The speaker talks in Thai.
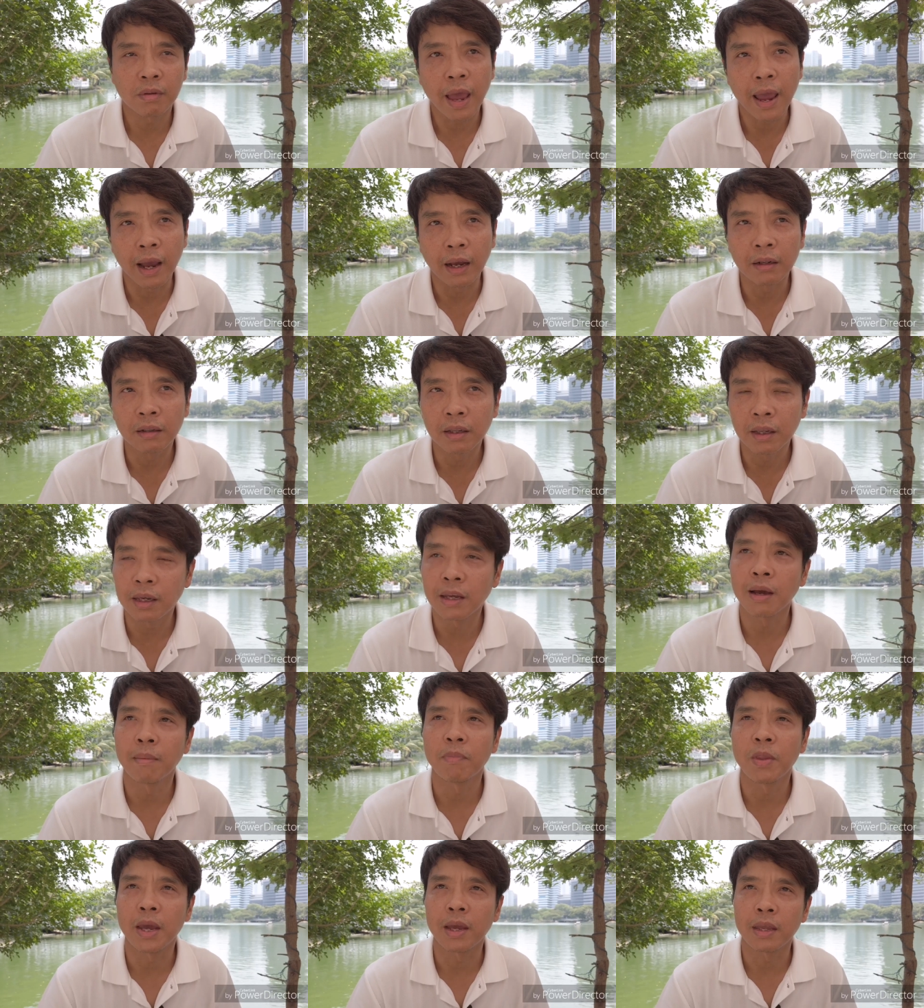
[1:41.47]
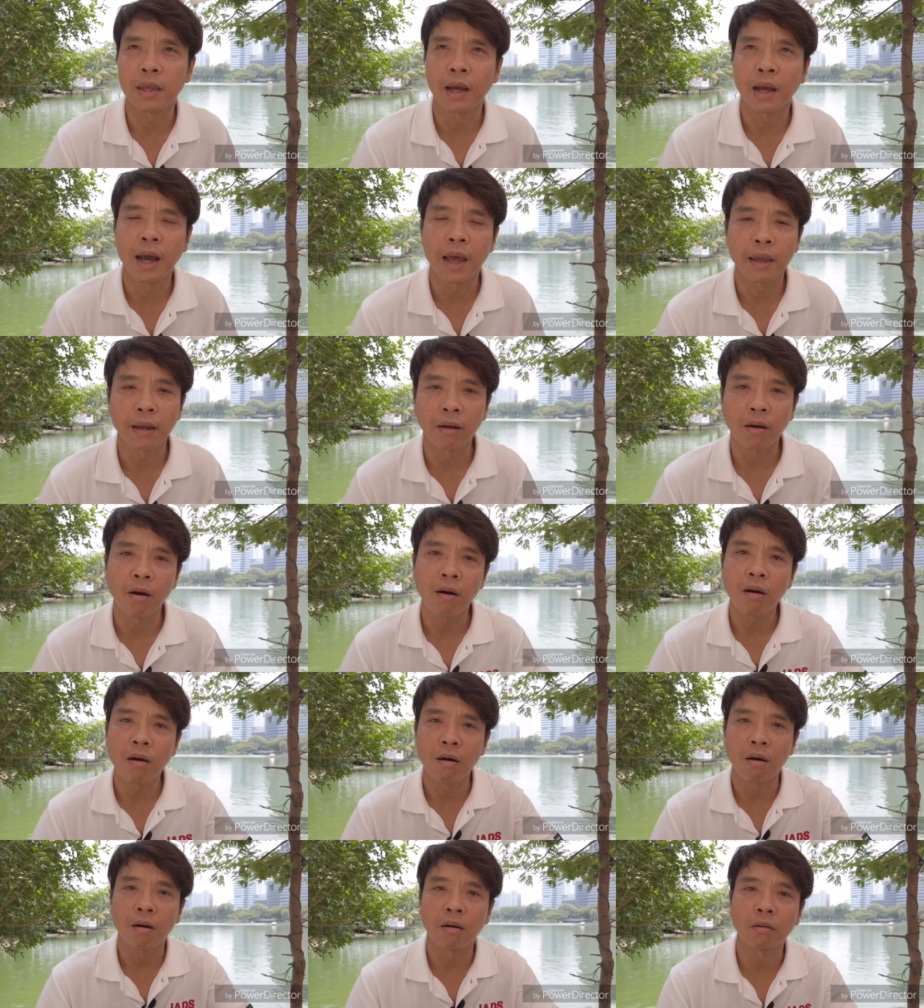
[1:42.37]
แสงเทียมเนี่ยยังไง
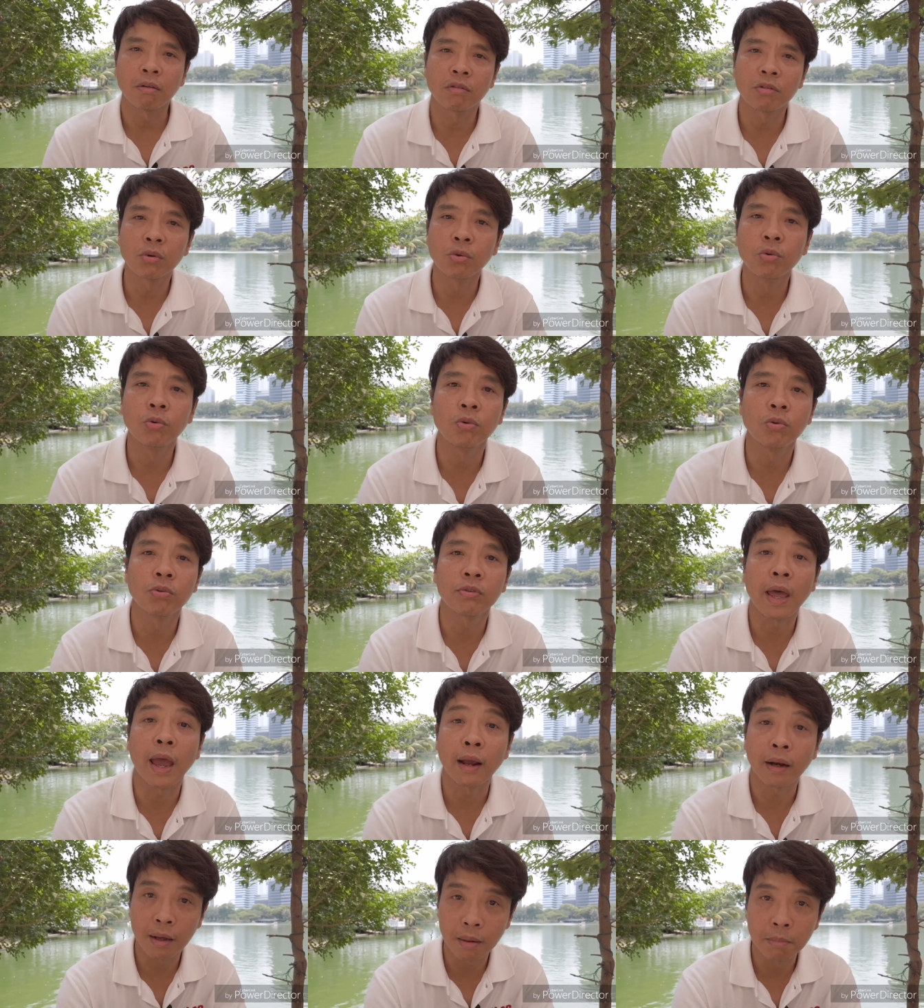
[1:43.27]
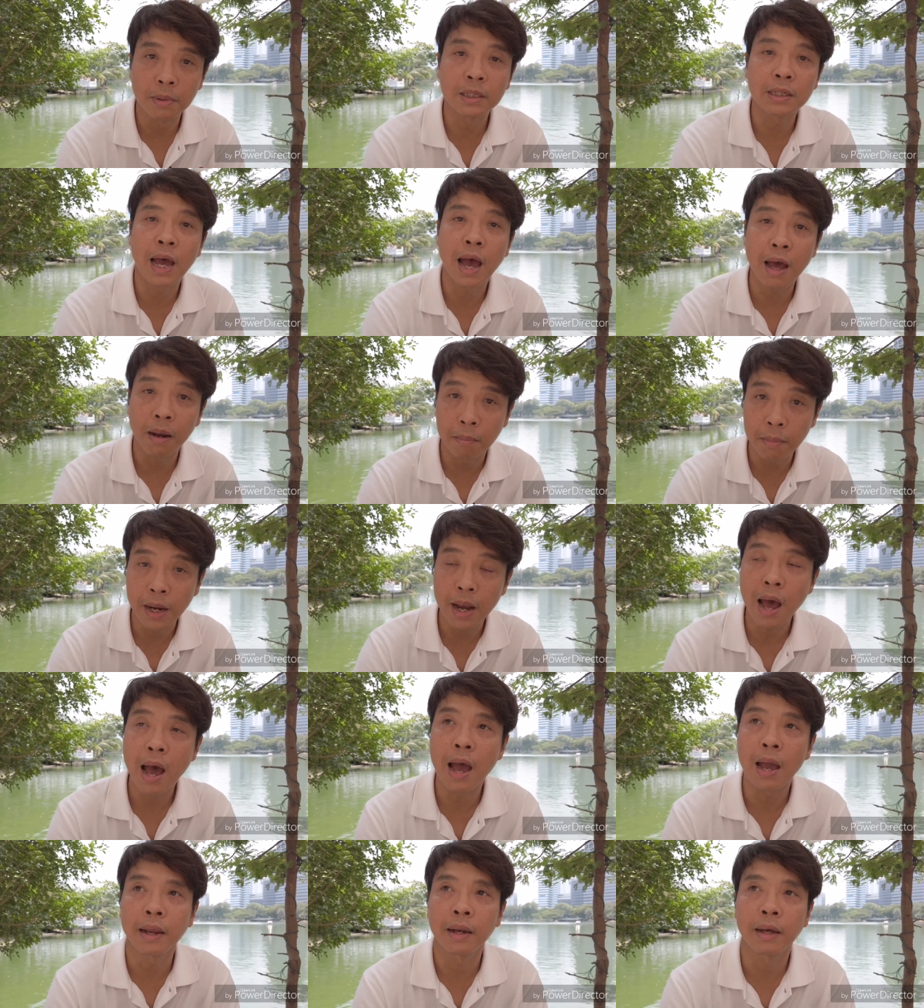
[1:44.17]
ก็สู้แสงธรรมชาติไม่
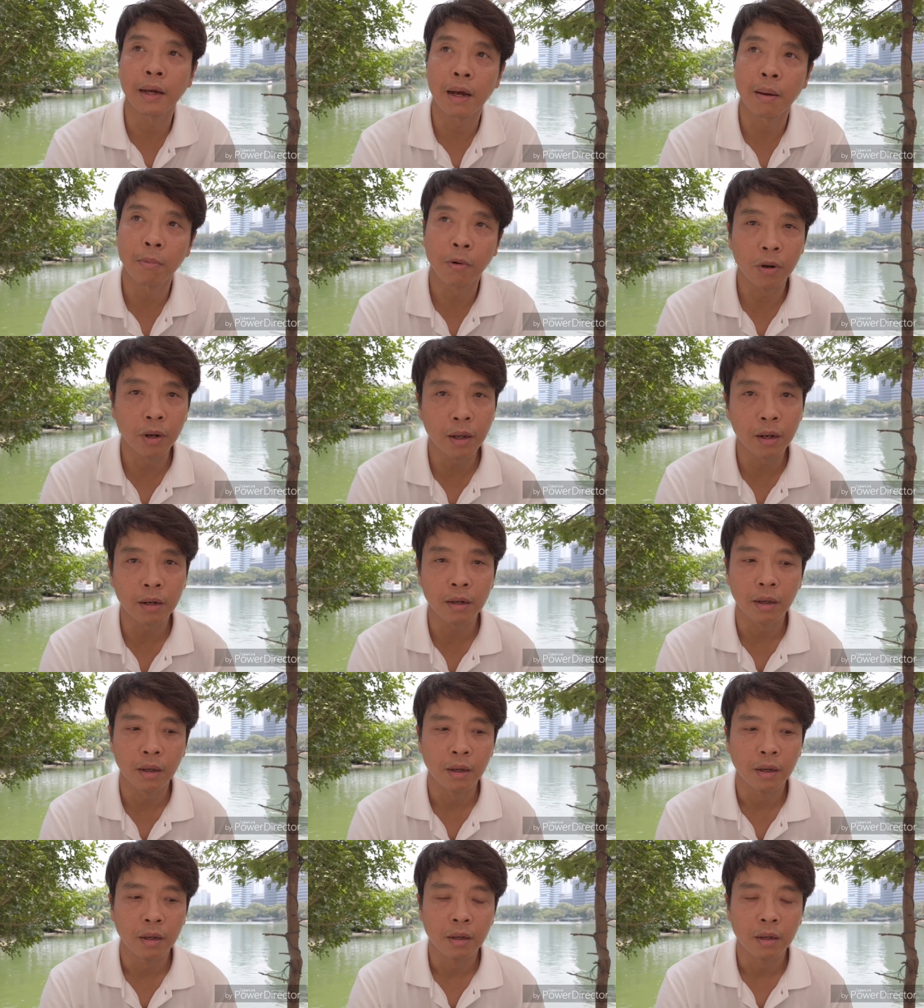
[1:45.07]
ได้นะครับ เพราะนั้น